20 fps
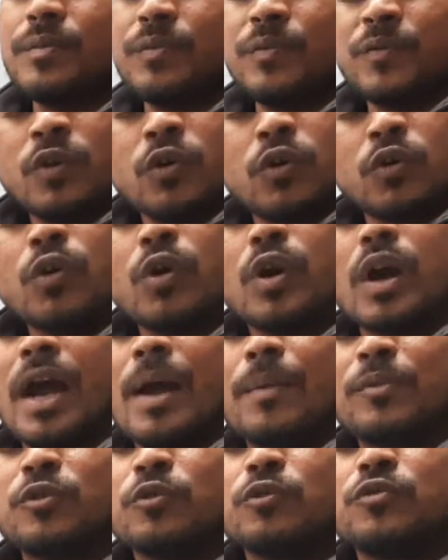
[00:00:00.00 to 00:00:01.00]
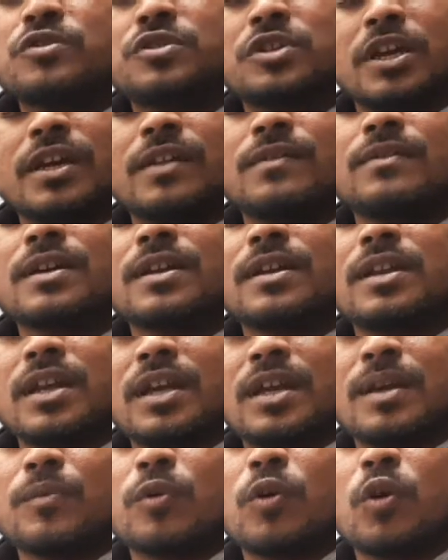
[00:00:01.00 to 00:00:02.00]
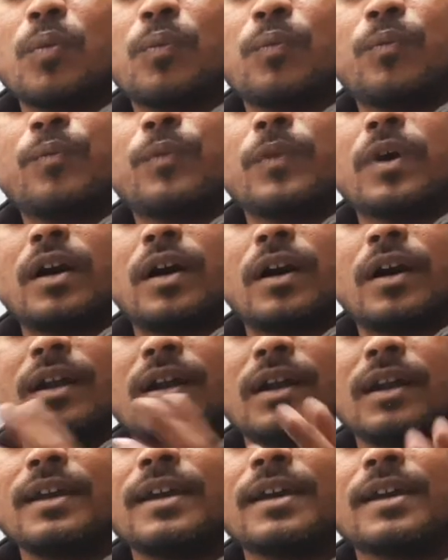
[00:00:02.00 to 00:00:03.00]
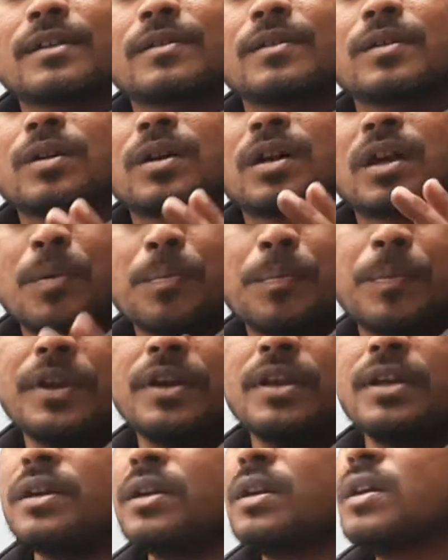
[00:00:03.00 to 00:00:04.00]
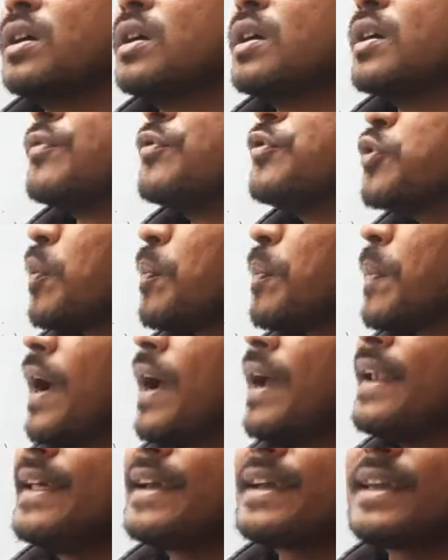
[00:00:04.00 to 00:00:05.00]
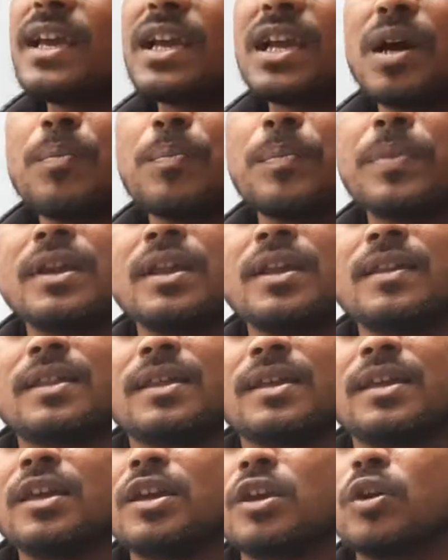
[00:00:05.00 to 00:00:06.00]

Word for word: यू हैव टू चेंज द नेम ऑफ अर्लियर कंपनी जो पहले की कंपनी थी